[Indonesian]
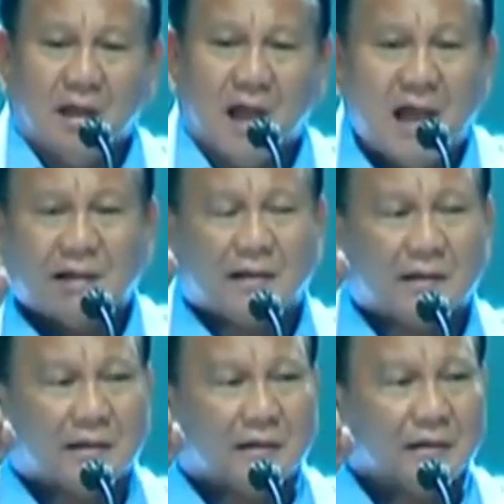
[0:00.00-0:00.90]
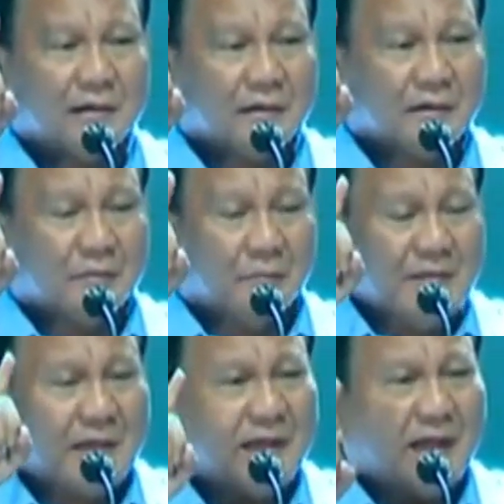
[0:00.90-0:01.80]
hak
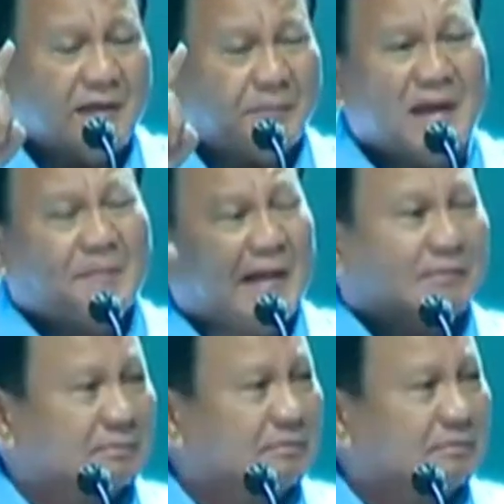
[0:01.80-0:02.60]
menyatakan pendapat